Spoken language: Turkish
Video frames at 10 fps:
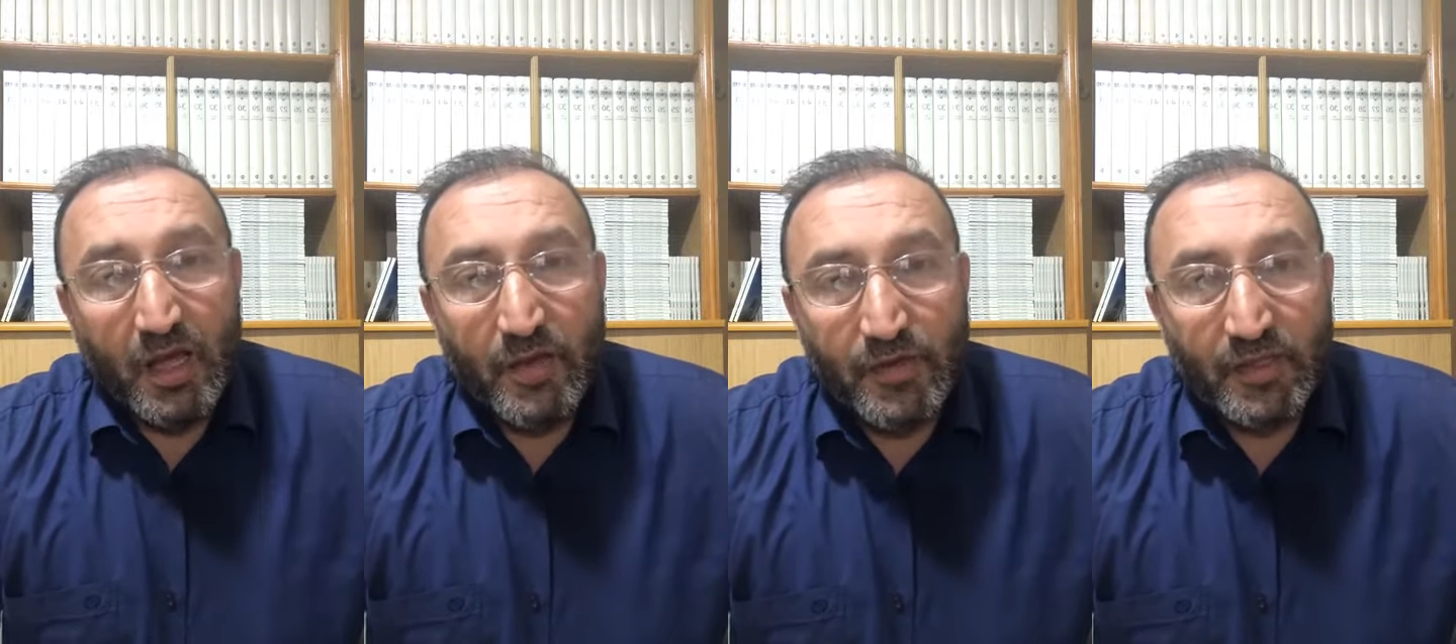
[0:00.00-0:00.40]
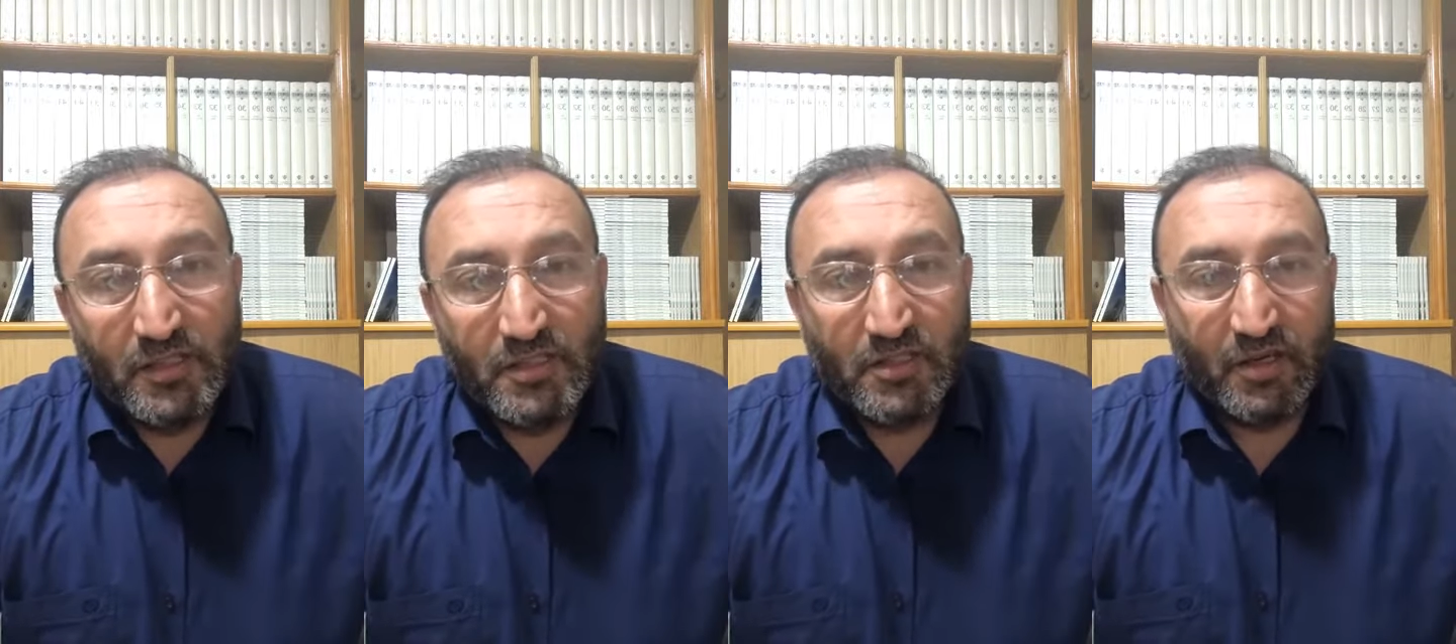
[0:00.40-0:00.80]
Evet
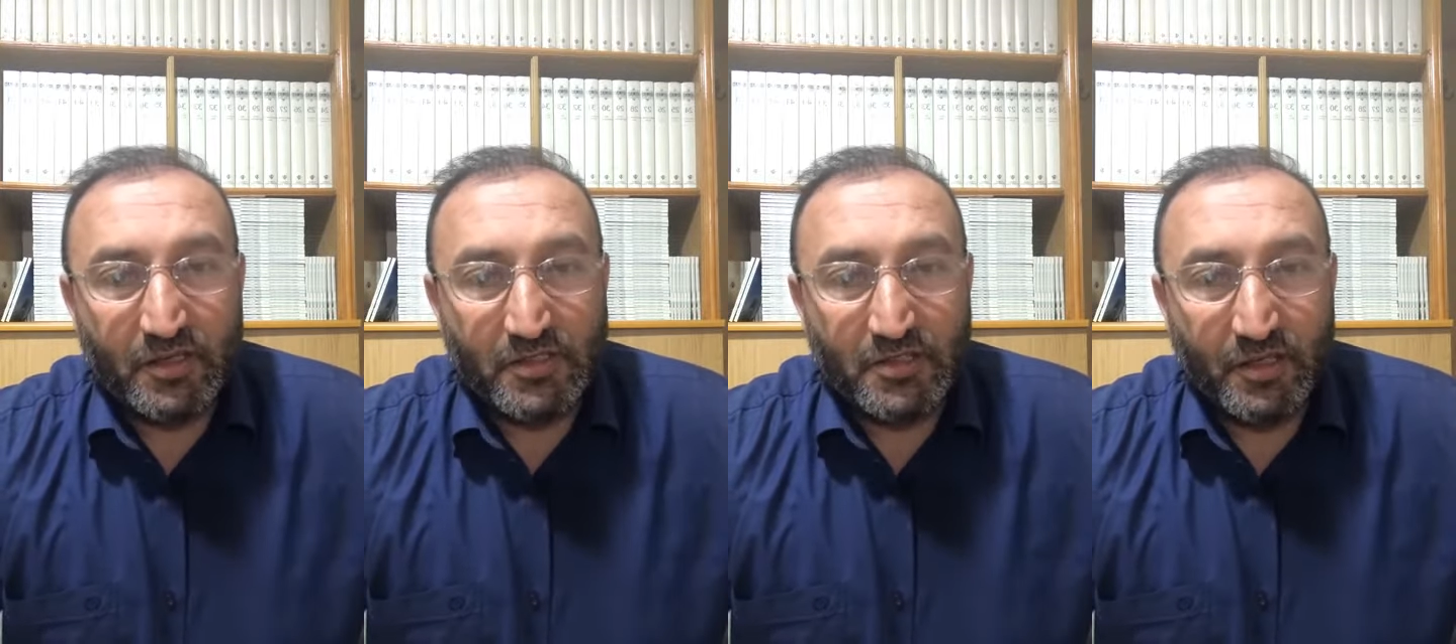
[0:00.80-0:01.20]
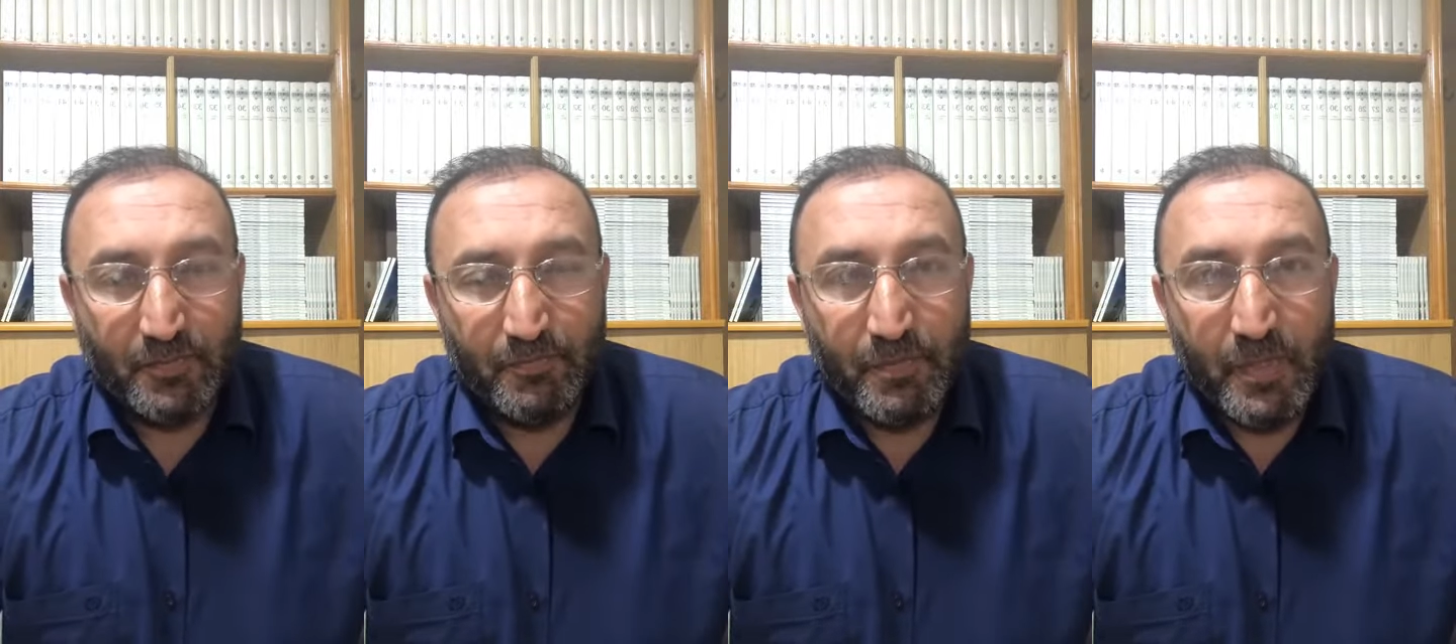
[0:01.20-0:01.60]
aziz
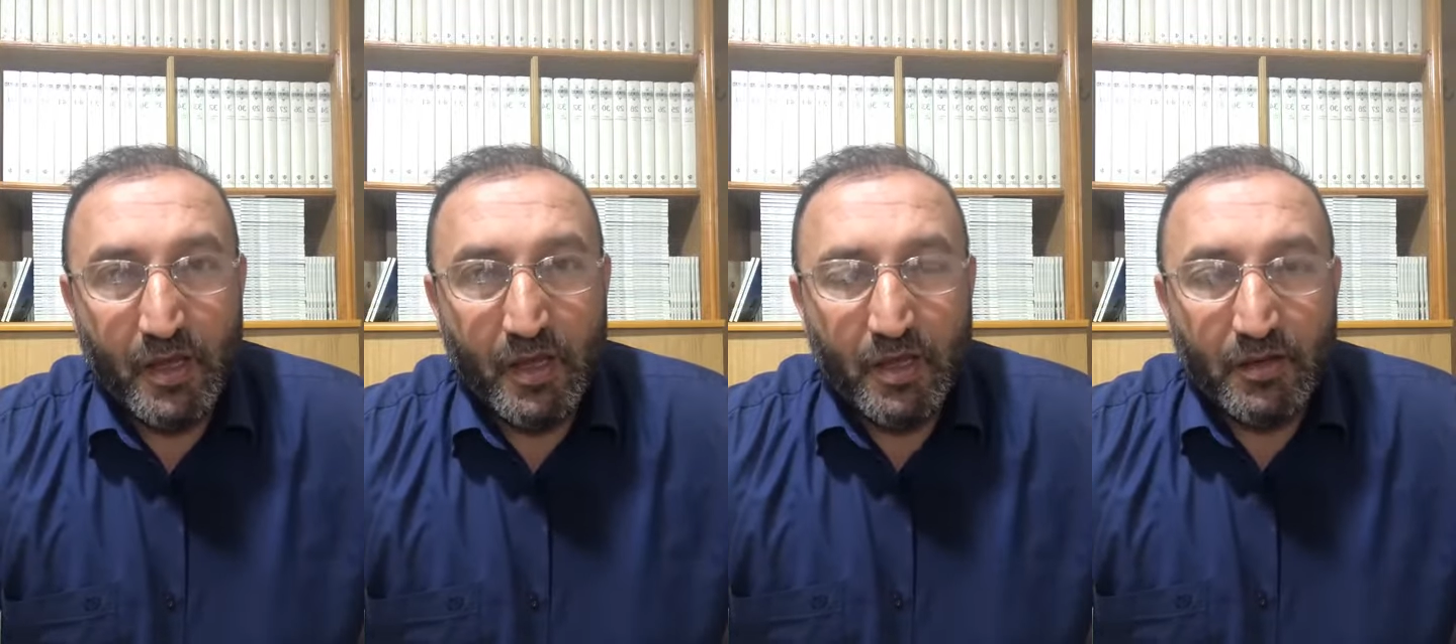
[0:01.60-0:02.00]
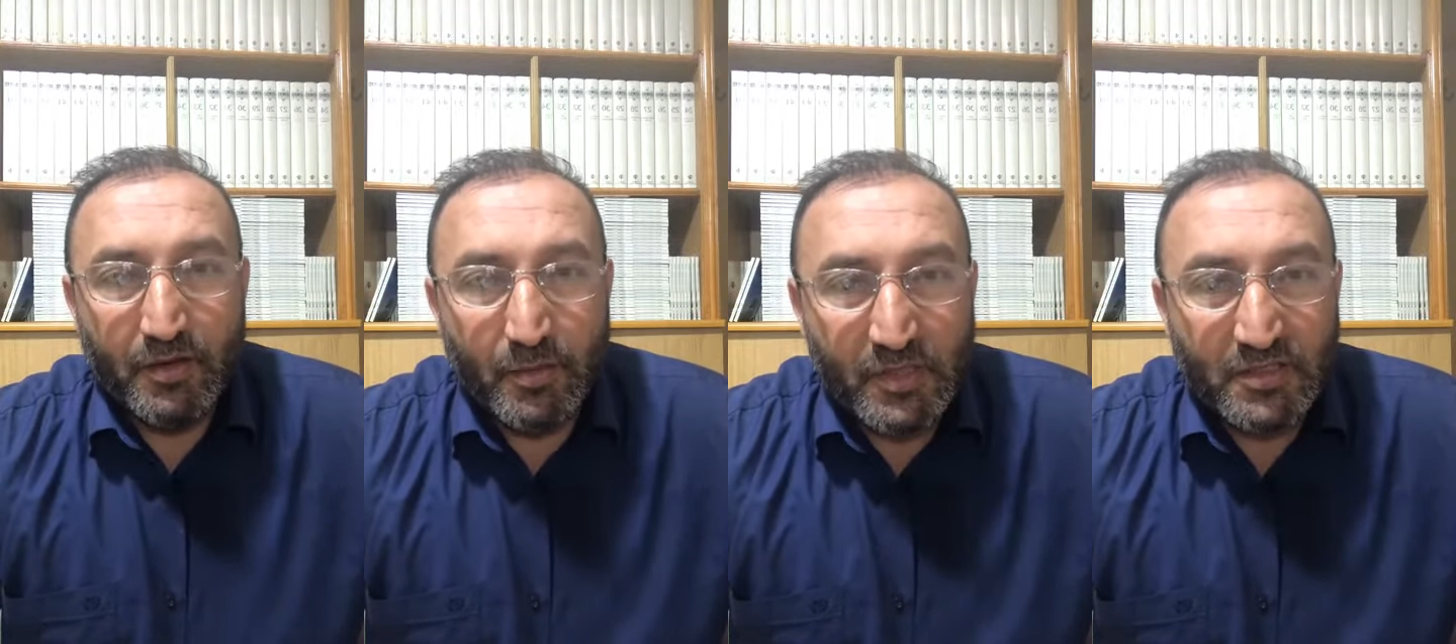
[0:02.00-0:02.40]
kardeşlerim,
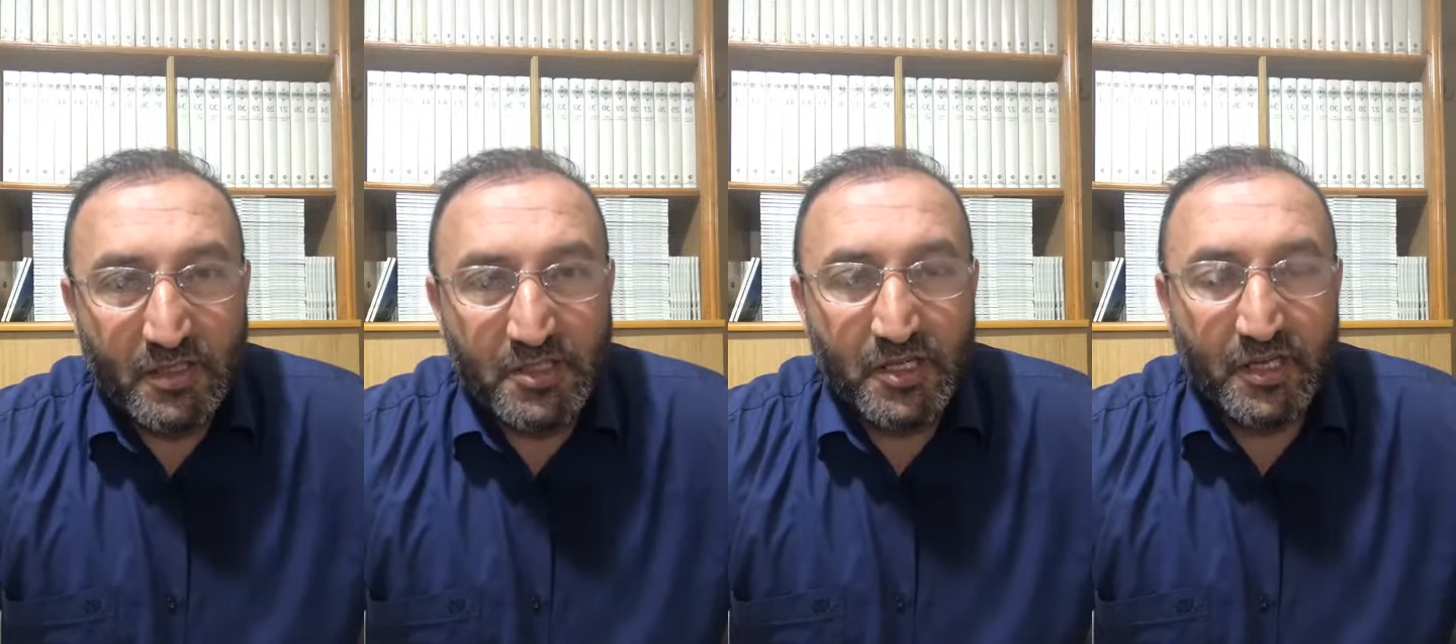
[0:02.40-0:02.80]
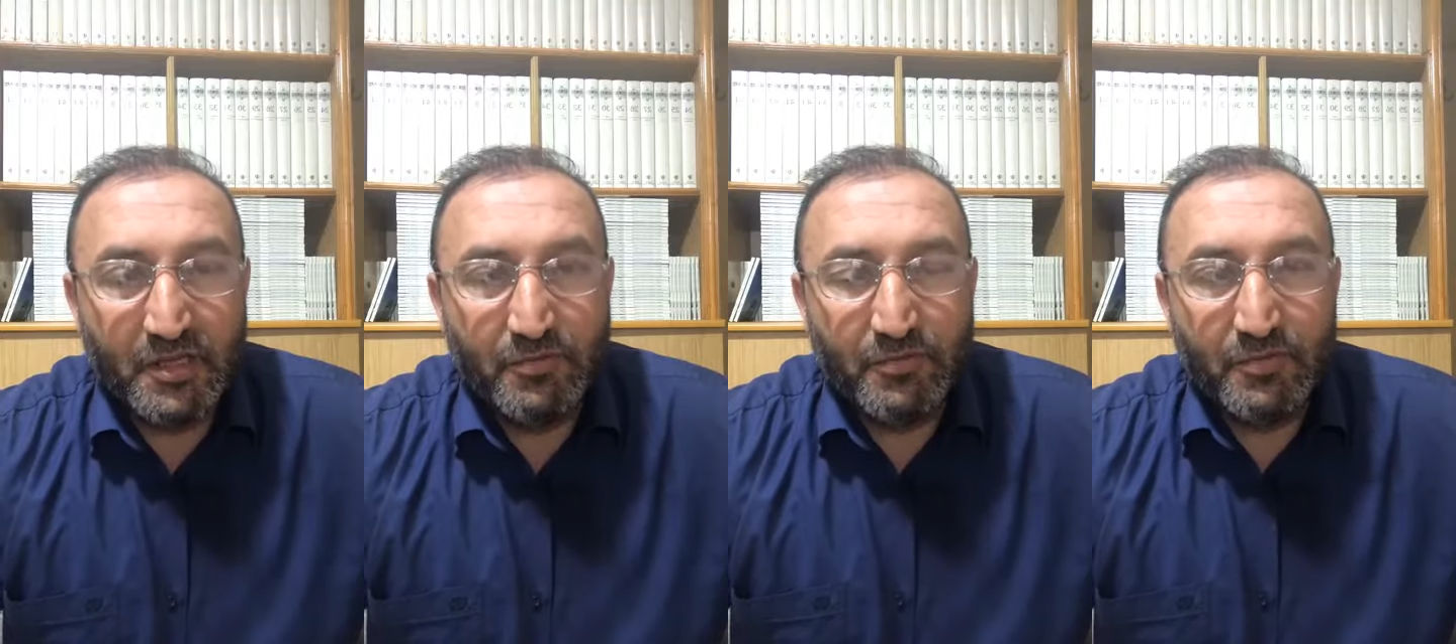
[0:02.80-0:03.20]
Ramazan-ı
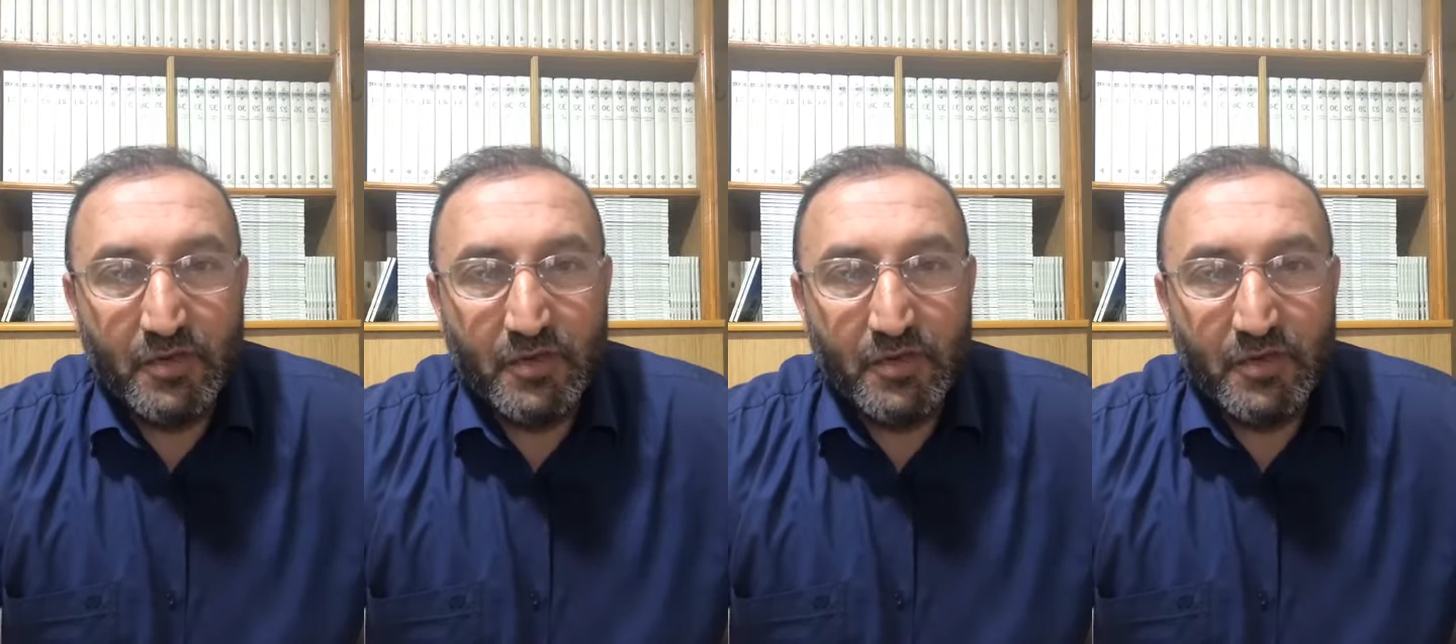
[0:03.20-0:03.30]
Şerif